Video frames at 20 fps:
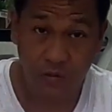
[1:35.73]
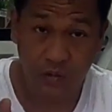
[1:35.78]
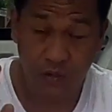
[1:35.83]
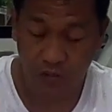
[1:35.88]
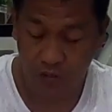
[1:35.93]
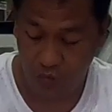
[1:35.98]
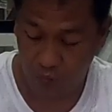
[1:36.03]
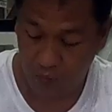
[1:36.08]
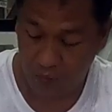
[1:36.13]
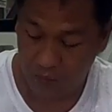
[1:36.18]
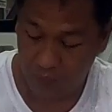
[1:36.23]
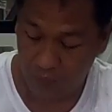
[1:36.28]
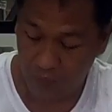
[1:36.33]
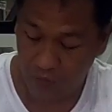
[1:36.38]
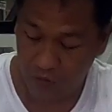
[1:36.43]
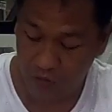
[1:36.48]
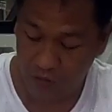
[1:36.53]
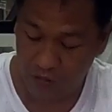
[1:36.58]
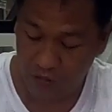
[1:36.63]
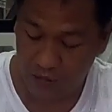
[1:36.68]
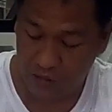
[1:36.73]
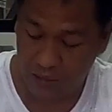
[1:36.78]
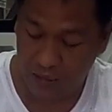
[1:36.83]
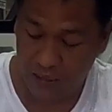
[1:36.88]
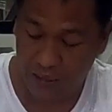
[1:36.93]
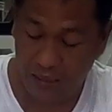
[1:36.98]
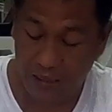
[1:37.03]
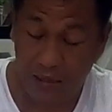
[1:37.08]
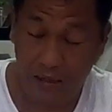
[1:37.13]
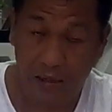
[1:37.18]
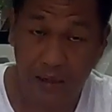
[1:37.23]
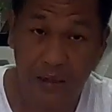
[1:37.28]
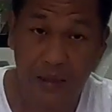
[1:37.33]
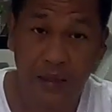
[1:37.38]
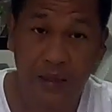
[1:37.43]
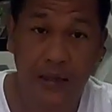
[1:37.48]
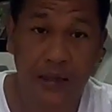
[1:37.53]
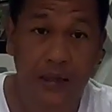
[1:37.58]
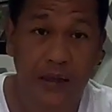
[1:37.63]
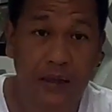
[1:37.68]
so ito mga boss uh,
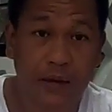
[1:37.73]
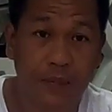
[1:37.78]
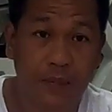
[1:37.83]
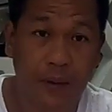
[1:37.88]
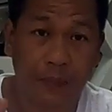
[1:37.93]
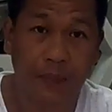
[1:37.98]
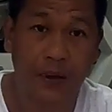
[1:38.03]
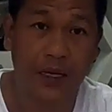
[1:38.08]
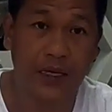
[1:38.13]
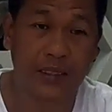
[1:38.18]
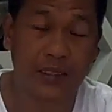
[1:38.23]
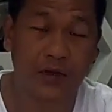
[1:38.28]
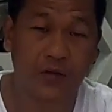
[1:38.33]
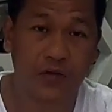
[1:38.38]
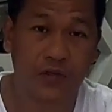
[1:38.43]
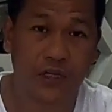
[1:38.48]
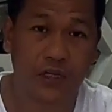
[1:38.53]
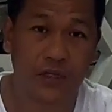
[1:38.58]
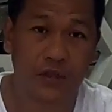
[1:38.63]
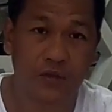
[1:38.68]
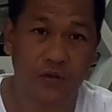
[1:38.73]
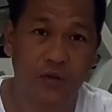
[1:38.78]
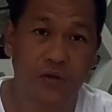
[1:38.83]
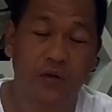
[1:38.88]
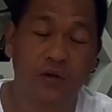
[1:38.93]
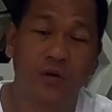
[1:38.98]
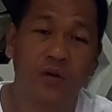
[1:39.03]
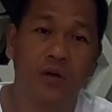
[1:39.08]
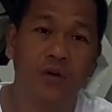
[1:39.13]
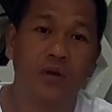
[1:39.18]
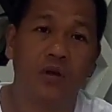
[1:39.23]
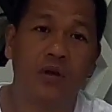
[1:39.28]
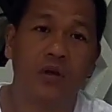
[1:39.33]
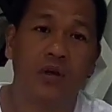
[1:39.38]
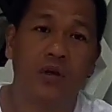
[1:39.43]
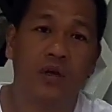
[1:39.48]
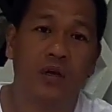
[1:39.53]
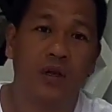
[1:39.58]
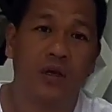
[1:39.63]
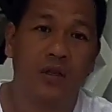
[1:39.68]
papakita ko sa inyo
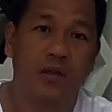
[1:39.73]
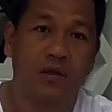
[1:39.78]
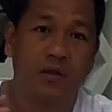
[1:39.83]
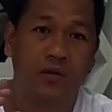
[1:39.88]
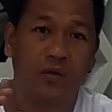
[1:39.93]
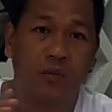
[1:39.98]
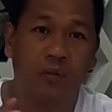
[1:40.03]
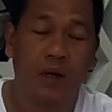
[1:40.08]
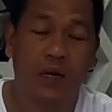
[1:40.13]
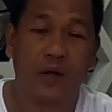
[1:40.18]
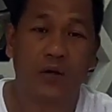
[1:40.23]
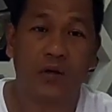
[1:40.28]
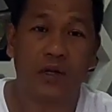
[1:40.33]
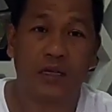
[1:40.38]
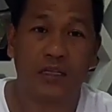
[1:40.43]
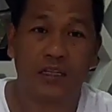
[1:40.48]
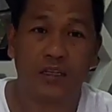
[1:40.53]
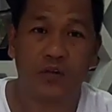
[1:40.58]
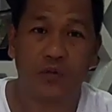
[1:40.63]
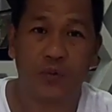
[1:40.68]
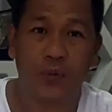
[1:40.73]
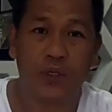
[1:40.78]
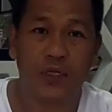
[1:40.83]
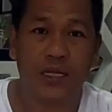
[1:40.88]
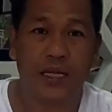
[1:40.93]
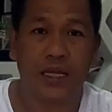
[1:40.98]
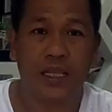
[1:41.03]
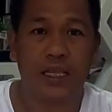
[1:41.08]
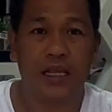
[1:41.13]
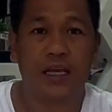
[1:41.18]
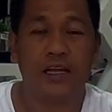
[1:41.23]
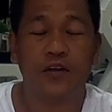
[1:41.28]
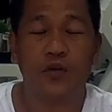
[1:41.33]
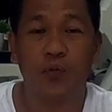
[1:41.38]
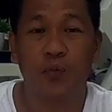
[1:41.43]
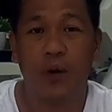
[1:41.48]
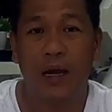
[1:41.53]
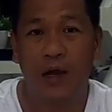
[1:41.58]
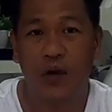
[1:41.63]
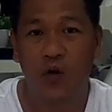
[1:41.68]
so bago natin umpisahan yan
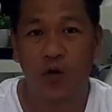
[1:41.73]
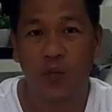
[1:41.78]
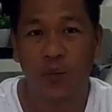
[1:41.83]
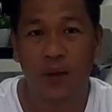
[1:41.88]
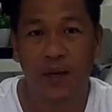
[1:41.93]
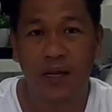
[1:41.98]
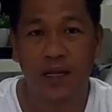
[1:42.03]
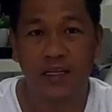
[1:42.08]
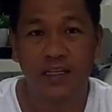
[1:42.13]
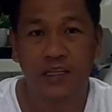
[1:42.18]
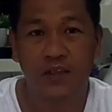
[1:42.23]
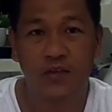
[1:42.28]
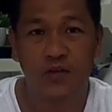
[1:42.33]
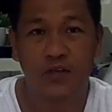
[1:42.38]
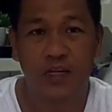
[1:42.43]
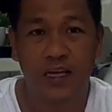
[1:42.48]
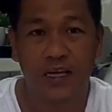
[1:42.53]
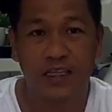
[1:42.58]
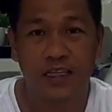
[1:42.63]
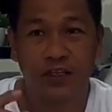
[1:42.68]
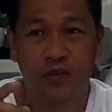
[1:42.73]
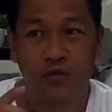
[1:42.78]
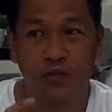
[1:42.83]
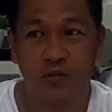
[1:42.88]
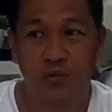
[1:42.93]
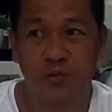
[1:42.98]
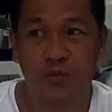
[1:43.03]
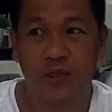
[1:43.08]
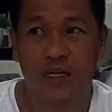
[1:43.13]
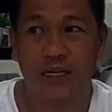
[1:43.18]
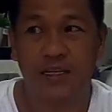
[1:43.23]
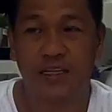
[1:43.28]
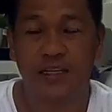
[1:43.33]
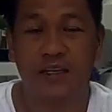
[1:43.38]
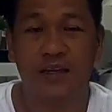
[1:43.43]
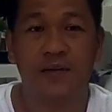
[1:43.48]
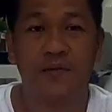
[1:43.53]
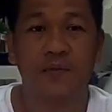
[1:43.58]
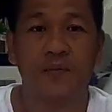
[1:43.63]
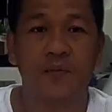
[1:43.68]
kung bago ka pa lang dito sa ating youtube
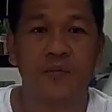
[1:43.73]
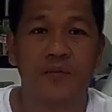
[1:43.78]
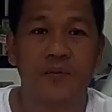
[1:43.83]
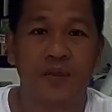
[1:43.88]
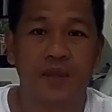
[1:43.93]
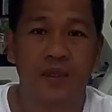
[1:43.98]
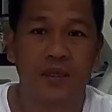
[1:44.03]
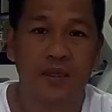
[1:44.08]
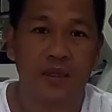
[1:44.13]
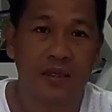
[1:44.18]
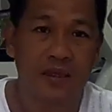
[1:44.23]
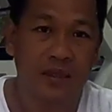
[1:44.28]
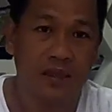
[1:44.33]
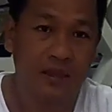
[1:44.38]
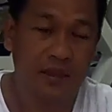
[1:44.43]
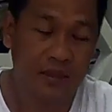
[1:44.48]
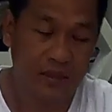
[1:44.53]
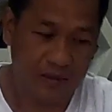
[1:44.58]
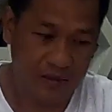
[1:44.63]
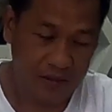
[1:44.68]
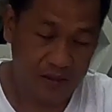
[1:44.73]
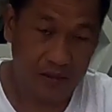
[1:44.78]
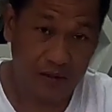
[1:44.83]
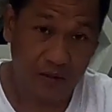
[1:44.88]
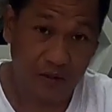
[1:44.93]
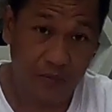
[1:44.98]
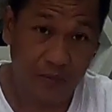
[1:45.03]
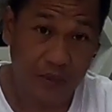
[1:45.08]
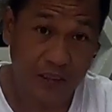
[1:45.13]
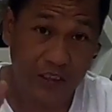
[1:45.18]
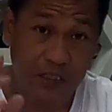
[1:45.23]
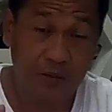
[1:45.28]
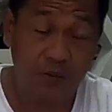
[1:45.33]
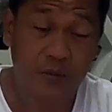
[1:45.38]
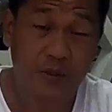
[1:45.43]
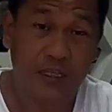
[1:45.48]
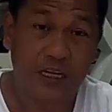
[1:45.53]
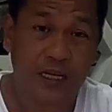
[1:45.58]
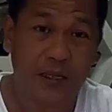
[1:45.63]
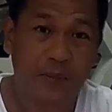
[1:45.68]
channel so mag
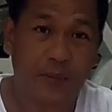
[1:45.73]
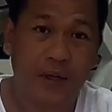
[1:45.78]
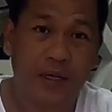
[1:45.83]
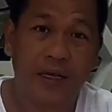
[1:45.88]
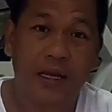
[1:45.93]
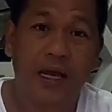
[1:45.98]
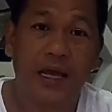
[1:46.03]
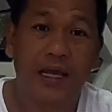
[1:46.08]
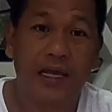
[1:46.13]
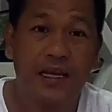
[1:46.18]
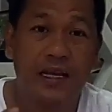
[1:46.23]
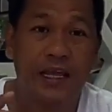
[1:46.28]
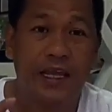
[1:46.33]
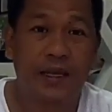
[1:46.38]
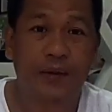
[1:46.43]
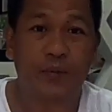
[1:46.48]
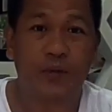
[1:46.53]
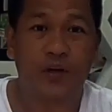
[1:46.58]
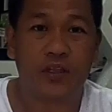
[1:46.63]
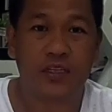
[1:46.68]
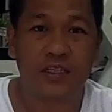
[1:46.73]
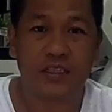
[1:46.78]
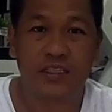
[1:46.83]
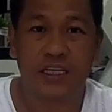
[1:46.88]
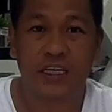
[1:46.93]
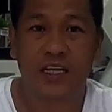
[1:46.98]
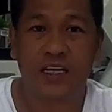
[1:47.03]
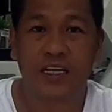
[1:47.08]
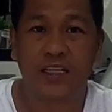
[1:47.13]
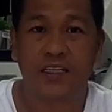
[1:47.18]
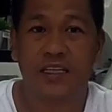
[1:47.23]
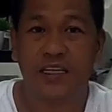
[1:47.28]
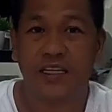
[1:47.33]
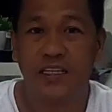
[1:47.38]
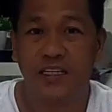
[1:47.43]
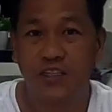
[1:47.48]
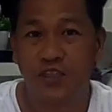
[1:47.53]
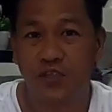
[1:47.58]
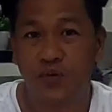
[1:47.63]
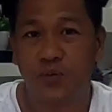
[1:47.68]
subscribe ka na i-like mo at i-share and
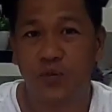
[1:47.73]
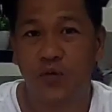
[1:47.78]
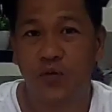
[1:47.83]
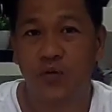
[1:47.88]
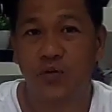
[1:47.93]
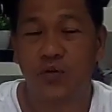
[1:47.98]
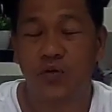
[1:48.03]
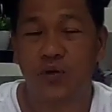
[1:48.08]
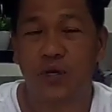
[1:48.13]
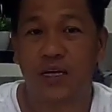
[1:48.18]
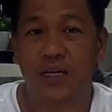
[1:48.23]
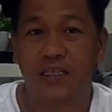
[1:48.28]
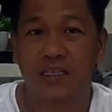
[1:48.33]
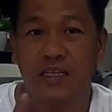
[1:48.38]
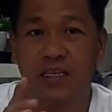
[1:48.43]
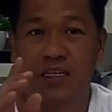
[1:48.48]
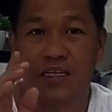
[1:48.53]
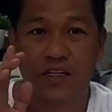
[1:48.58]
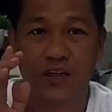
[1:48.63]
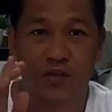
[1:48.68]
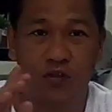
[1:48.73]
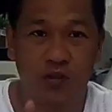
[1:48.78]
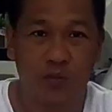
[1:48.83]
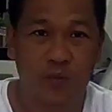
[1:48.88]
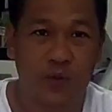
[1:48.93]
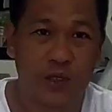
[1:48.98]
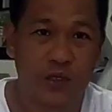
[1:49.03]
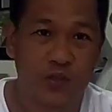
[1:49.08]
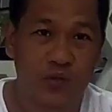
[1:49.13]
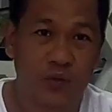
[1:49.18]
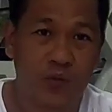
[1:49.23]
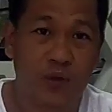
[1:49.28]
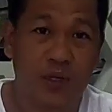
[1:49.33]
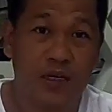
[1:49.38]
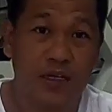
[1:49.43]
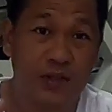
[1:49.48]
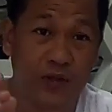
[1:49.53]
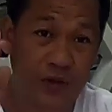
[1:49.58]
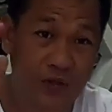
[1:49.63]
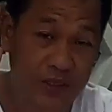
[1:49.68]
then links mo yung ating notification
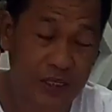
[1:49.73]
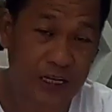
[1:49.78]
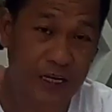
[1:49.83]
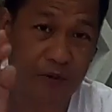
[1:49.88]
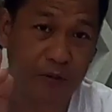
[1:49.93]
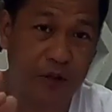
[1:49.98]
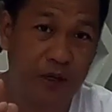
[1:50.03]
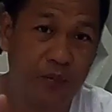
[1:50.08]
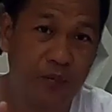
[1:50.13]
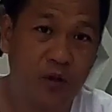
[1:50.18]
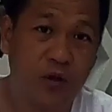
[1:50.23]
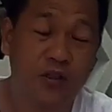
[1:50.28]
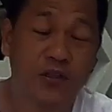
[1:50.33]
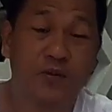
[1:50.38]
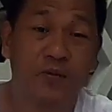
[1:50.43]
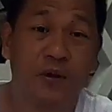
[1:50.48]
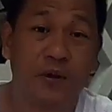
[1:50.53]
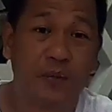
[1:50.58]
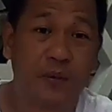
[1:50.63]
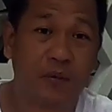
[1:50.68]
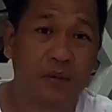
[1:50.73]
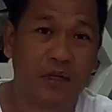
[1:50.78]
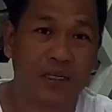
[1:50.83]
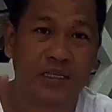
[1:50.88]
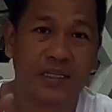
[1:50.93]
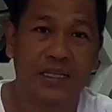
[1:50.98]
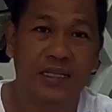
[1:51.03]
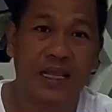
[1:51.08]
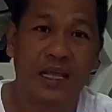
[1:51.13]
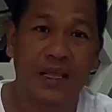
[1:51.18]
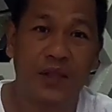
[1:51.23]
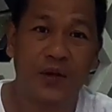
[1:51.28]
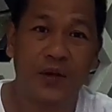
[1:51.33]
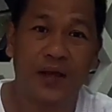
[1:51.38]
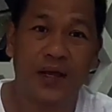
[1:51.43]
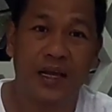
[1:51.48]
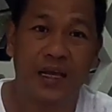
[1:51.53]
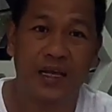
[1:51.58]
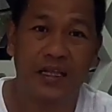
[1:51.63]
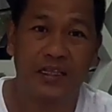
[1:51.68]
bell so tara mga boss magmimix na tayo
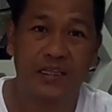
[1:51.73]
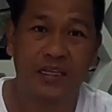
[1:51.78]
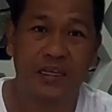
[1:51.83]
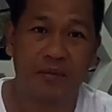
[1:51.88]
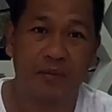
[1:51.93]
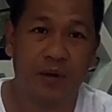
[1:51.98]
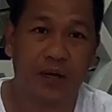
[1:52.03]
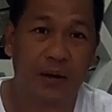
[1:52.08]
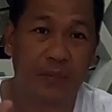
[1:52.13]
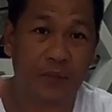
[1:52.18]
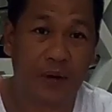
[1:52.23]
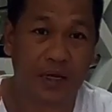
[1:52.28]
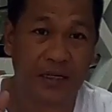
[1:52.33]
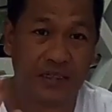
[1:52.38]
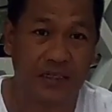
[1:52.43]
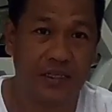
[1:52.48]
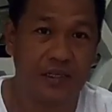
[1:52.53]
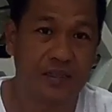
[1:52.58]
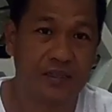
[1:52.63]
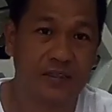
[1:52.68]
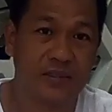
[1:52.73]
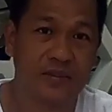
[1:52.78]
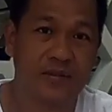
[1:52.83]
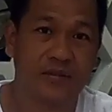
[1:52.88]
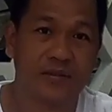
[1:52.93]
ng ating mga vaccine